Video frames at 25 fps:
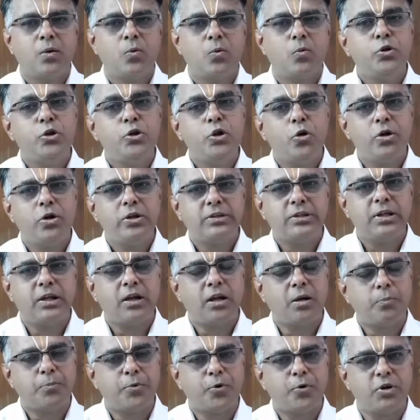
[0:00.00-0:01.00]
உத்தியோகத்தில்
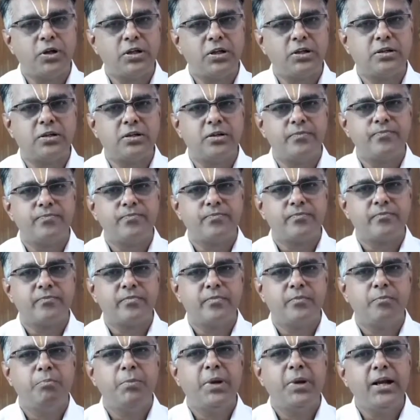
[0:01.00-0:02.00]
இருப்பவர்களுக்கு
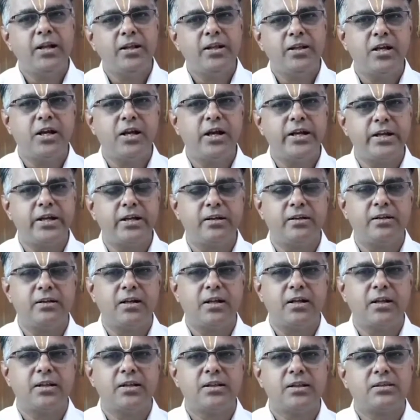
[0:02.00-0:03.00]
மேலதிகாரியின்
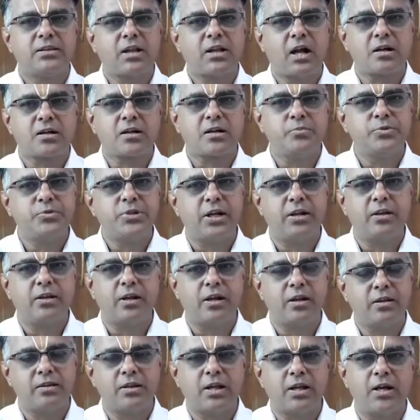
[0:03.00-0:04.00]
தாக்கம் சிறிது
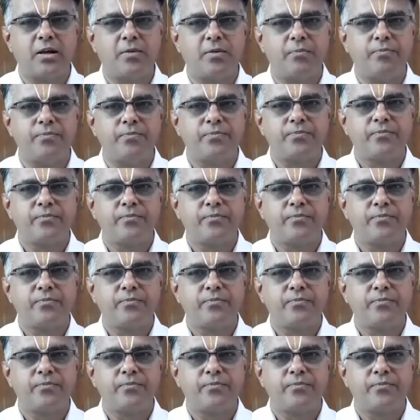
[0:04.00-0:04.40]
இருந்தாலும்